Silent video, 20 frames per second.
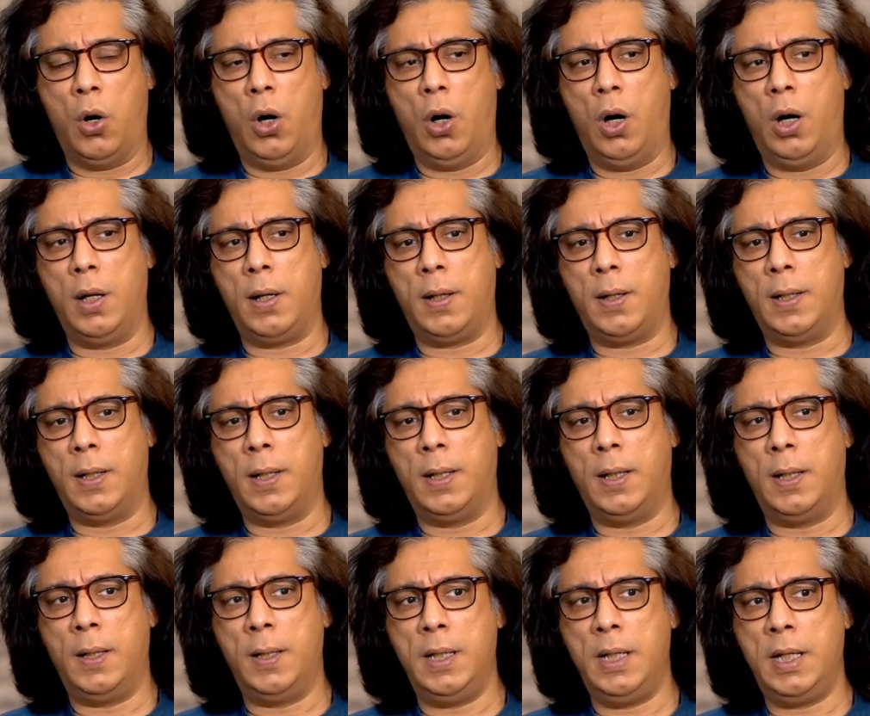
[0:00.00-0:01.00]
और
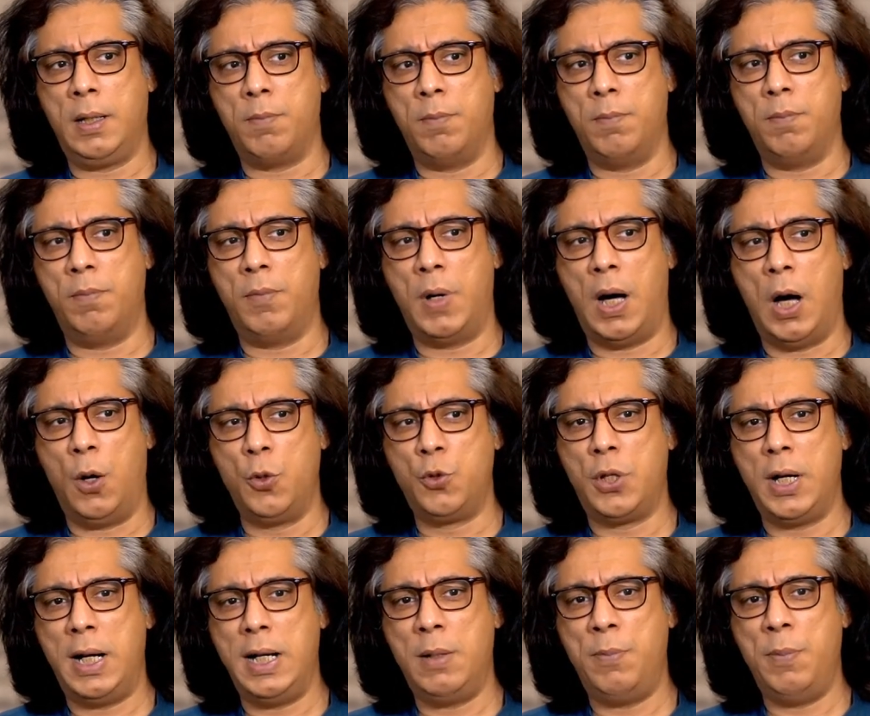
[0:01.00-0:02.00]
एक
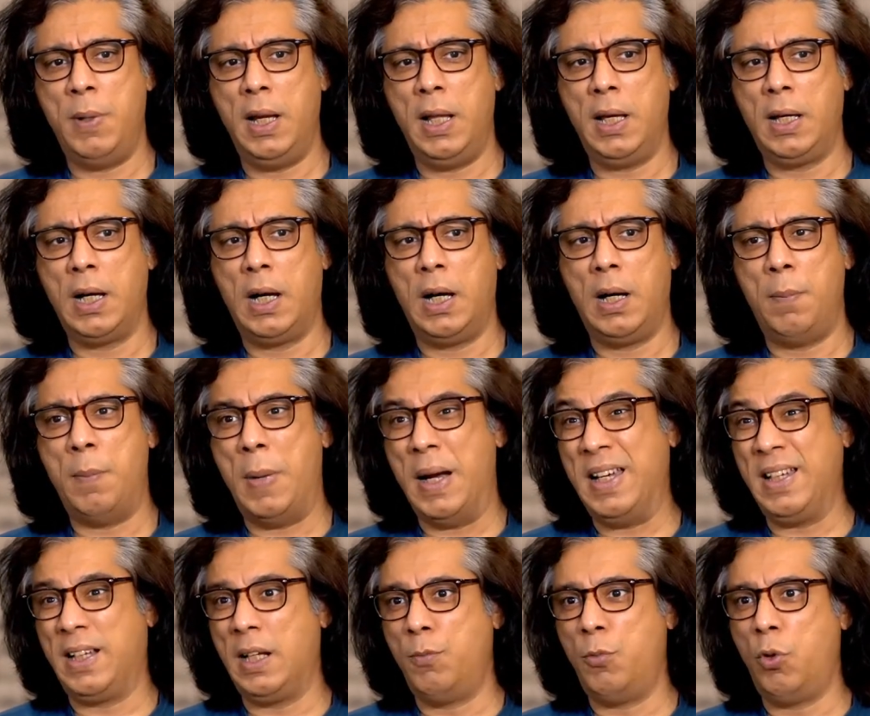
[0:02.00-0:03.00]
हाउस रेंट मिलेगा
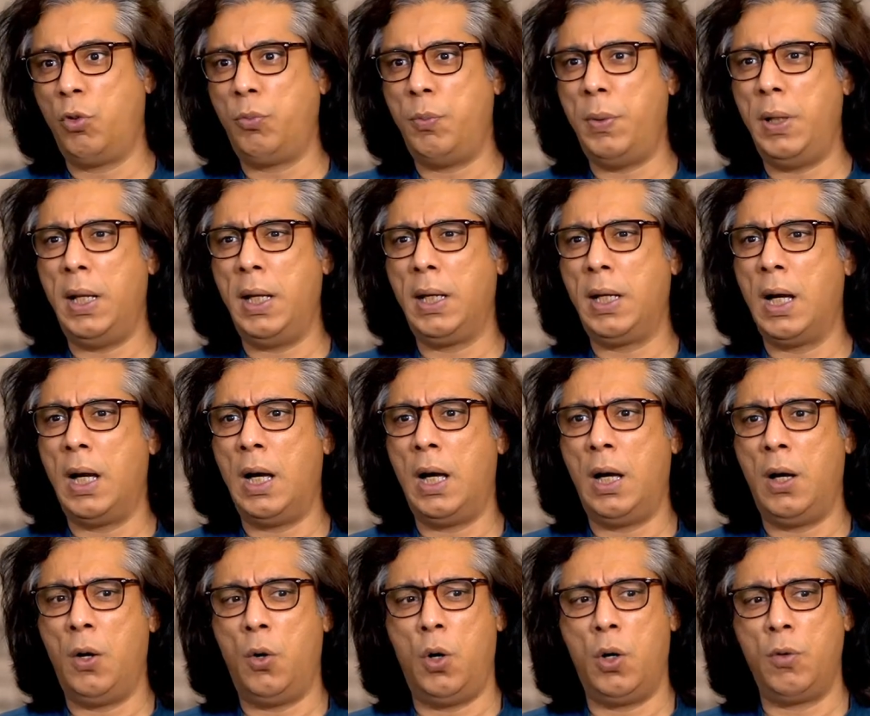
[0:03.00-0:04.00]
मेडिकल मुफ्त मिलेगा
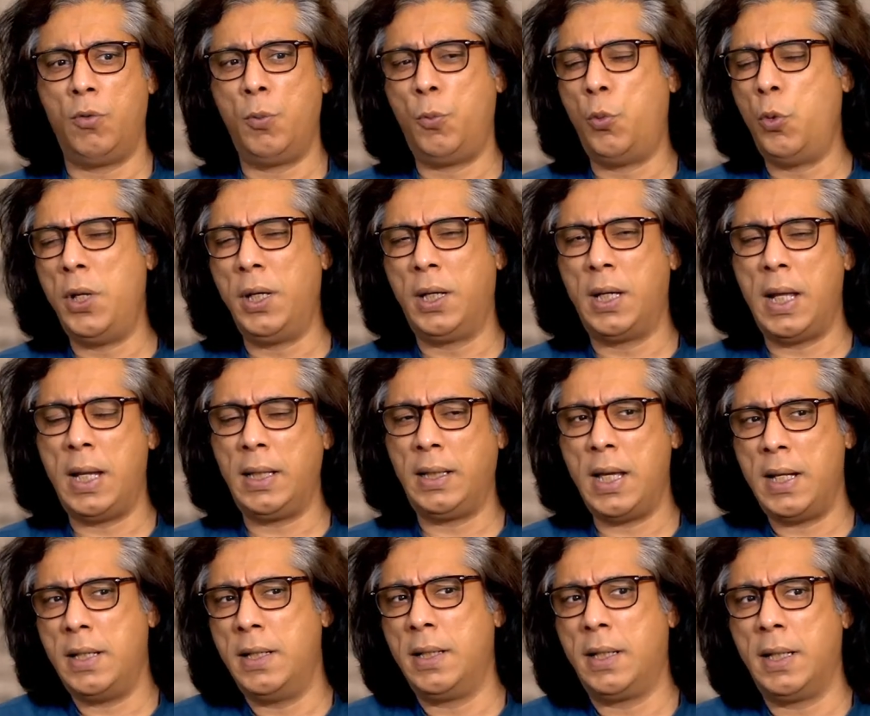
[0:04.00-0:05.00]
और वो पूरे
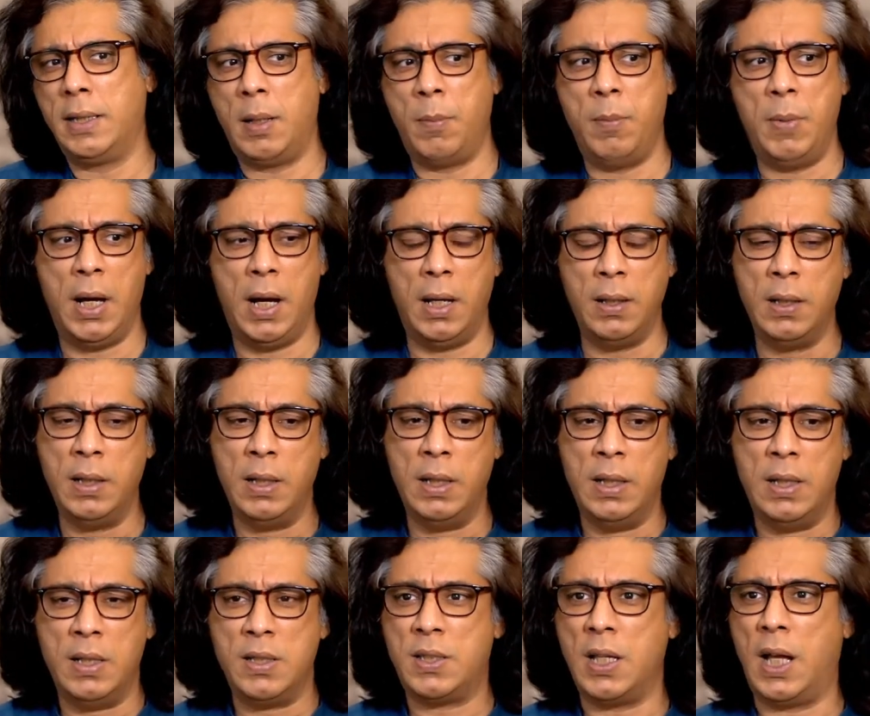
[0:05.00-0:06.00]
करियर के दरमियान
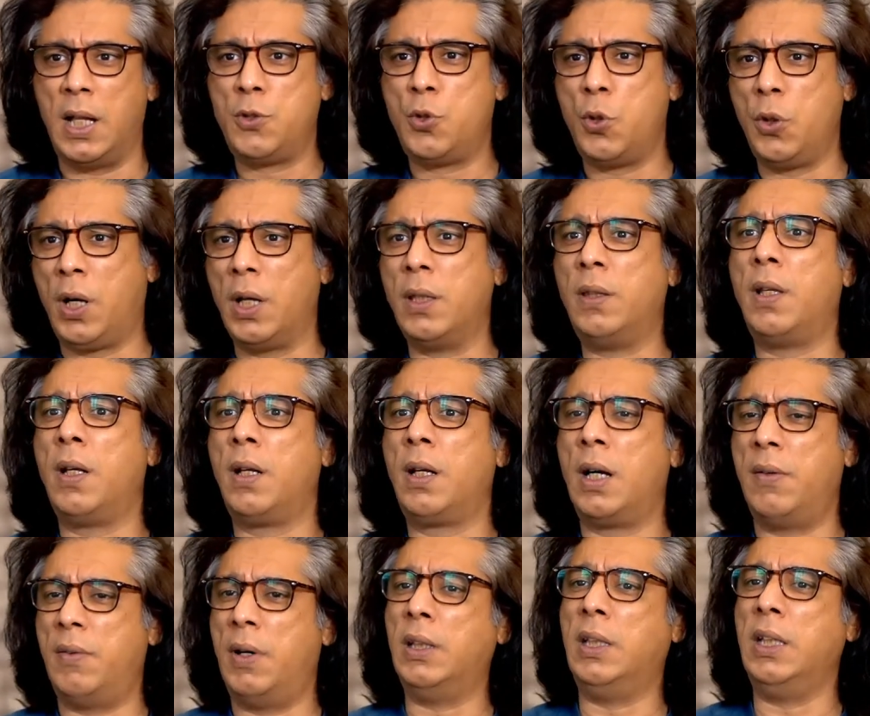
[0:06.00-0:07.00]
सात सौ इकहत्तर
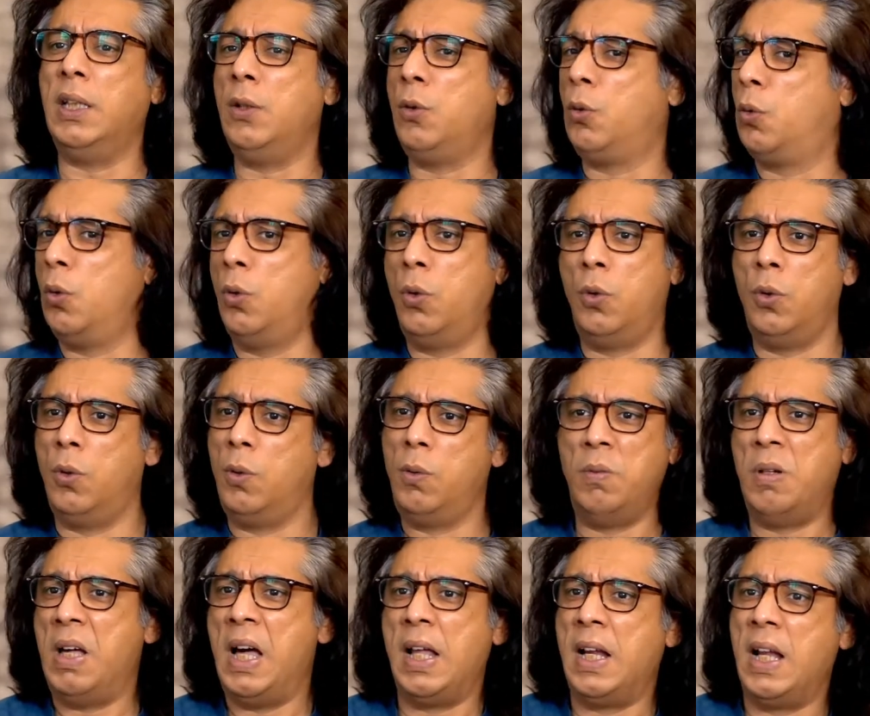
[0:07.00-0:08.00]
खुवान को
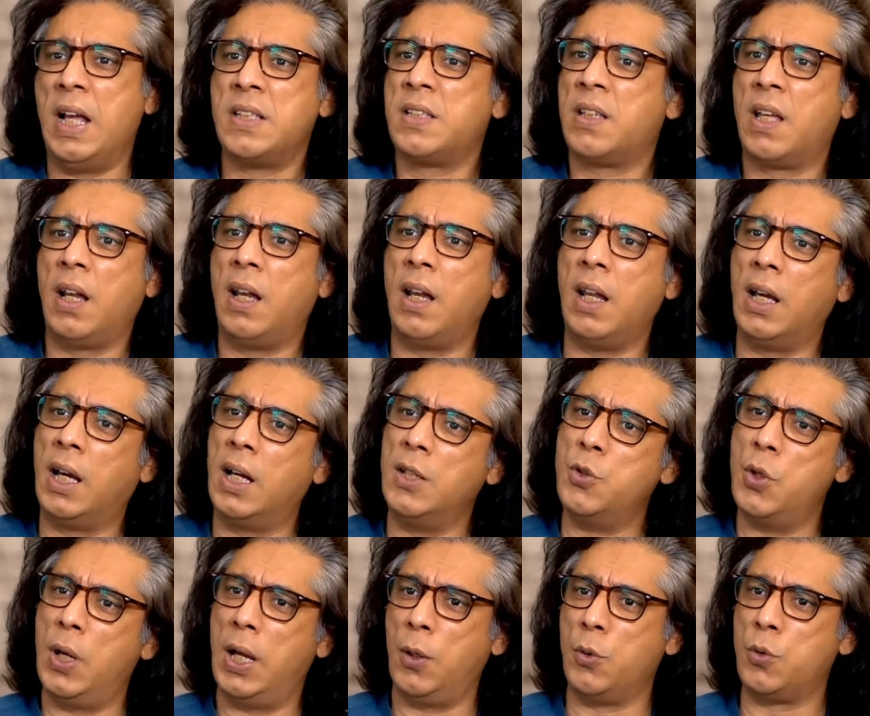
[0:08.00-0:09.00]
हरास करने का
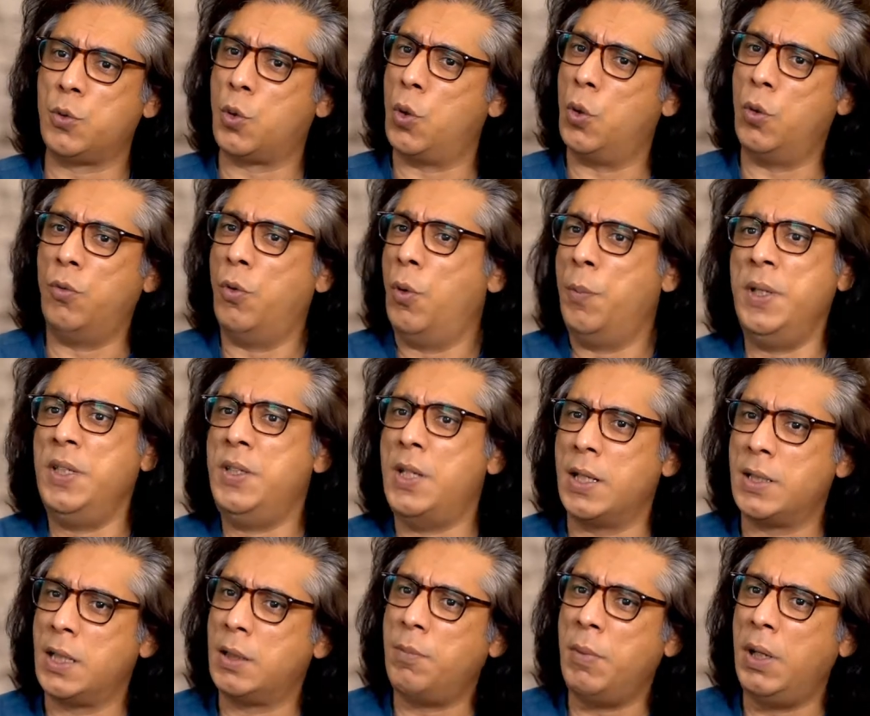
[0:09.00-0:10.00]
जो है उसको वो भी
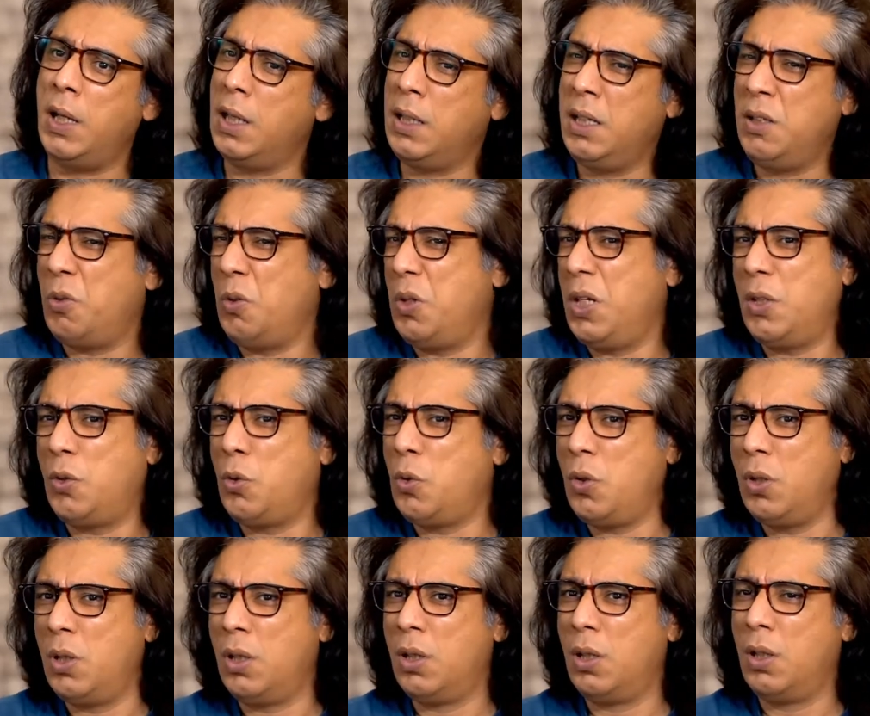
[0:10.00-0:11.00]
इजाज़त मिलेगी तो ये मैं
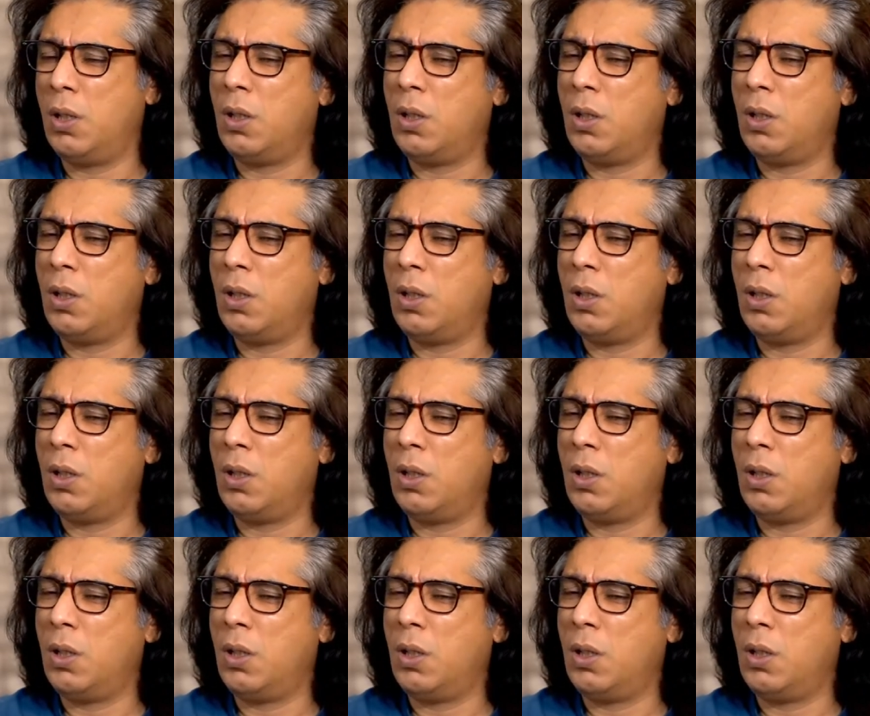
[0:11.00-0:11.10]
तो... आपको